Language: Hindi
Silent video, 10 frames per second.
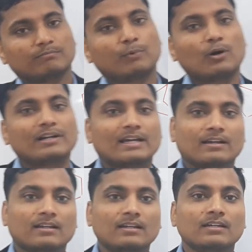बॉन्ड
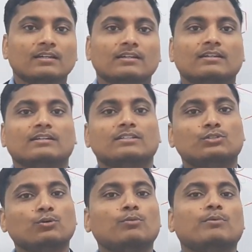एंगल
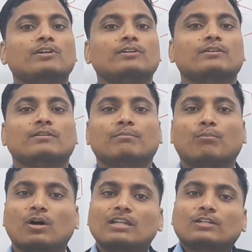जो
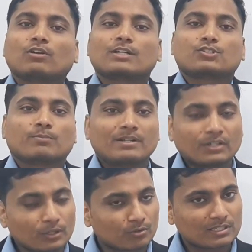मॉलिक्यूल का
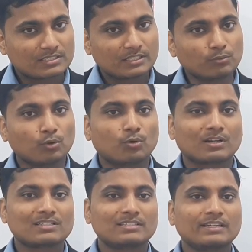ज्योमेट्री होना चाहिए वो
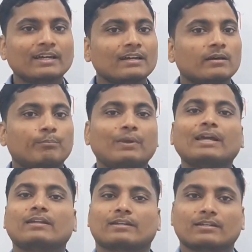होना चाहिए
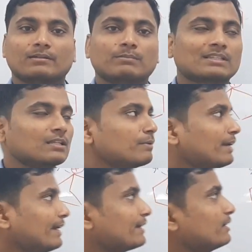प्लेनर
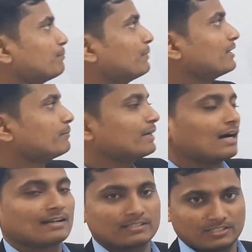मतलब एक ही प्लेन में
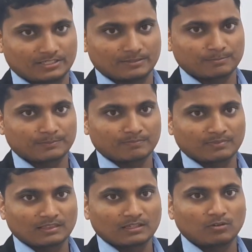आना चाहिए
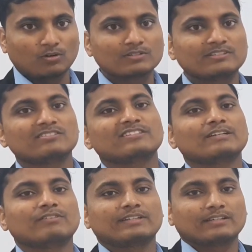और जिसके
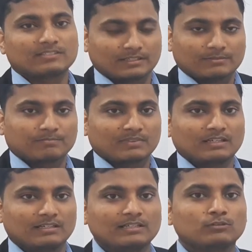वजह से
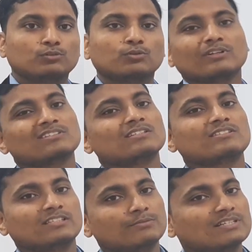इन दो रीजन्स
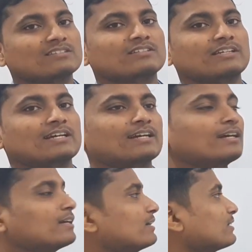की वजह से क्या है
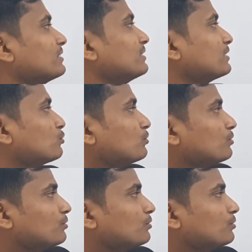कि ये जो